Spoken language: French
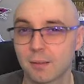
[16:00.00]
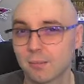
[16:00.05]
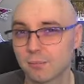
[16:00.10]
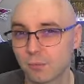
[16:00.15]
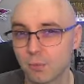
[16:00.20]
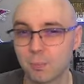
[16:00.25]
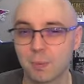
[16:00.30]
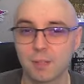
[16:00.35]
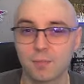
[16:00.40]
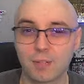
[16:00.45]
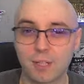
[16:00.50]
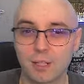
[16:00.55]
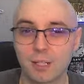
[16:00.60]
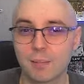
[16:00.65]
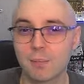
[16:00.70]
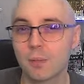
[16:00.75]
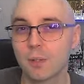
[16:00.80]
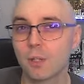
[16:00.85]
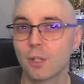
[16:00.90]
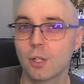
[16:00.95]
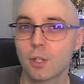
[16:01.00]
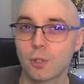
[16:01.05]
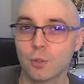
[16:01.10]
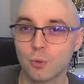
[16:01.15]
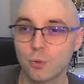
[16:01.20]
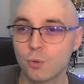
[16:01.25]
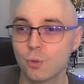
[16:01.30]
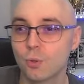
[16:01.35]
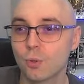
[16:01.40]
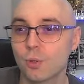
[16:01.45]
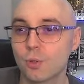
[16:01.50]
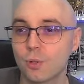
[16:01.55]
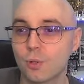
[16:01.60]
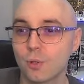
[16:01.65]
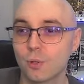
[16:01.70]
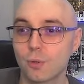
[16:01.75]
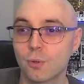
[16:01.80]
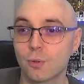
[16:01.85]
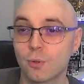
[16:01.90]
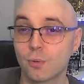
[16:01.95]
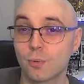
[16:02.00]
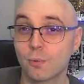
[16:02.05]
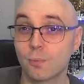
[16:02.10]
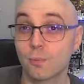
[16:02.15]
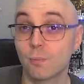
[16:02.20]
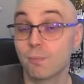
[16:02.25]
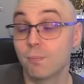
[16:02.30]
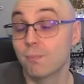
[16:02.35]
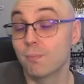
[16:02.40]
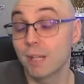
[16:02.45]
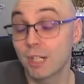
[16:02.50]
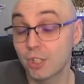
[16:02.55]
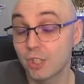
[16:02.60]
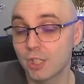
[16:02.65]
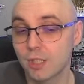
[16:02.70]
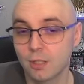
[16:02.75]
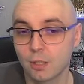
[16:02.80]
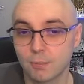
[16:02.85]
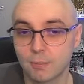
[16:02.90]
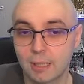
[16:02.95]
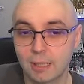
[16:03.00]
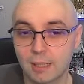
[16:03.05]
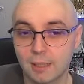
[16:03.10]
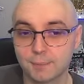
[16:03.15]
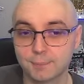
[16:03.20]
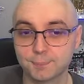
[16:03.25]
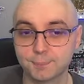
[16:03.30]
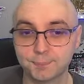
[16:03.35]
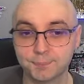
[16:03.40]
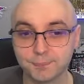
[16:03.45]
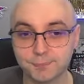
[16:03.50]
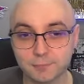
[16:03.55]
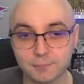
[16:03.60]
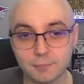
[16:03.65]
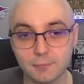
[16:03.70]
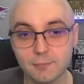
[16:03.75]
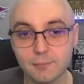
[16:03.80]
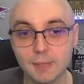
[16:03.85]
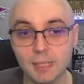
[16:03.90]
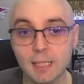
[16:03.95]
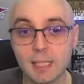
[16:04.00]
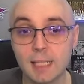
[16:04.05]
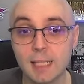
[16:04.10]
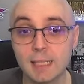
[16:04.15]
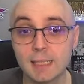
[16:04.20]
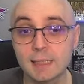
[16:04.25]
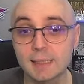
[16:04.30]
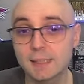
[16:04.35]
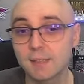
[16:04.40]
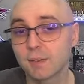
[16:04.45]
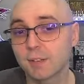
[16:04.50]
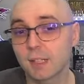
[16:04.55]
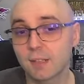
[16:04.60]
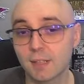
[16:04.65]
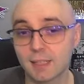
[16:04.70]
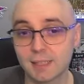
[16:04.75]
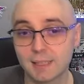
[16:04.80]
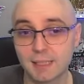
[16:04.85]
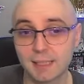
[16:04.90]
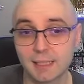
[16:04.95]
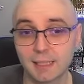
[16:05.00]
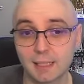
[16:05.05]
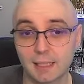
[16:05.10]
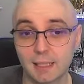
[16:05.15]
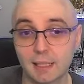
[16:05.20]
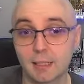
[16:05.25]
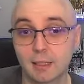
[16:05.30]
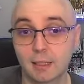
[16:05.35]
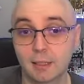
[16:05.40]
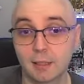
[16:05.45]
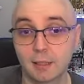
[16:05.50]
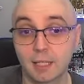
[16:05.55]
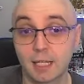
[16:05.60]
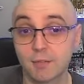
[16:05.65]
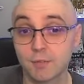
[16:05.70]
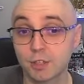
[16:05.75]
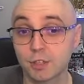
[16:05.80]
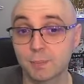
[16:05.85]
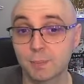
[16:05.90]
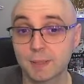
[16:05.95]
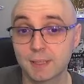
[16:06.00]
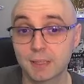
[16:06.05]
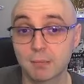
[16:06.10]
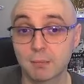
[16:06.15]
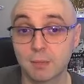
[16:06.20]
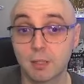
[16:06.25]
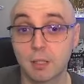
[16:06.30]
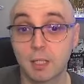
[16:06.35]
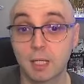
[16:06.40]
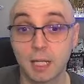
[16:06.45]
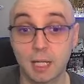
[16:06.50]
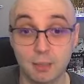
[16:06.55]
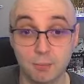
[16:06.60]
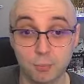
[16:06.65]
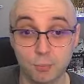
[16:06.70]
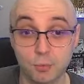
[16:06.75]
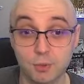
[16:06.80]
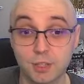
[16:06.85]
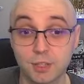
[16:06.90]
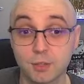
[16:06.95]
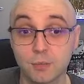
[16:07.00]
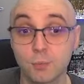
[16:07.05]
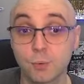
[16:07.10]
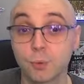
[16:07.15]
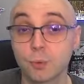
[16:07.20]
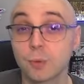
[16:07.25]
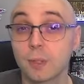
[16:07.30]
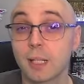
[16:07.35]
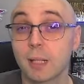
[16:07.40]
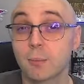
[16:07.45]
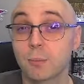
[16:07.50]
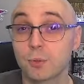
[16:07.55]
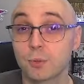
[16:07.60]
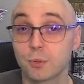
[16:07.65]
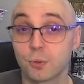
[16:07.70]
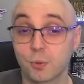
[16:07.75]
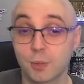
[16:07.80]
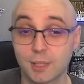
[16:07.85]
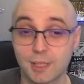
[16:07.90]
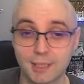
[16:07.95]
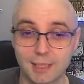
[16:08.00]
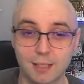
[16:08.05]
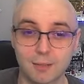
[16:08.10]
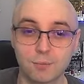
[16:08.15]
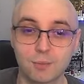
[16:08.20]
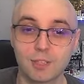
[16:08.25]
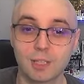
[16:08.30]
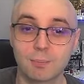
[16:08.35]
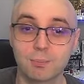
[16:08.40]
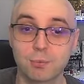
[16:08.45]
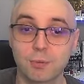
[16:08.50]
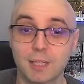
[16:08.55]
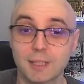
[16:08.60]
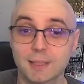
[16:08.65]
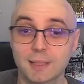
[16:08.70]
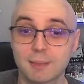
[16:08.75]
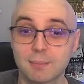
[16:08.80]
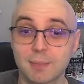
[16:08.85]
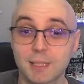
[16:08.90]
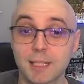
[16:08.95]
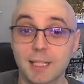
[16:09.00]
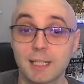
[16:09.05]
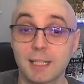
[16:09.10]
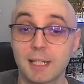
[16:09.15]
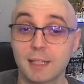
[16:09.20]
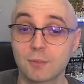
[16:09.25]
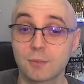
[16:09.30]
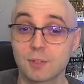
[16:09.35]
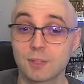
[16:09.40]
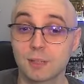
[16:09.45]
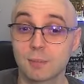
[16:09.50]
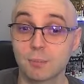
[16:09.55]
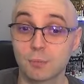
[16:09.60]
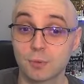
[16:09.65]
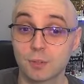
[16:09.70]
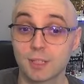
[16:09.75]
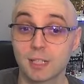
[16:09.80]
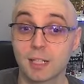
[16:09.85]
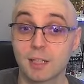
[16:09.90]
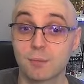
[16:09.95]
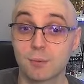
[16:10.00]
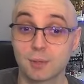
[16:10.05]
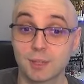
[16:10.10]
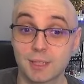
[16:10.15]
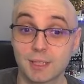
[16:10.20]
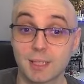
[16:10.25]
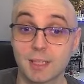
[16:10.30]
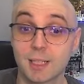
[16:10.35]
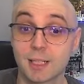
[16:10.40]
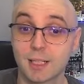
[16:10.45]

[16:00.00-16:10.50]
préfère quand même du euh, magie normale. Si votre adversaire euh, invoque spécialement un monstre et que vous contrôlez un monstre lien, vous allez pouvoir cibler l'un de ces monstres invoqués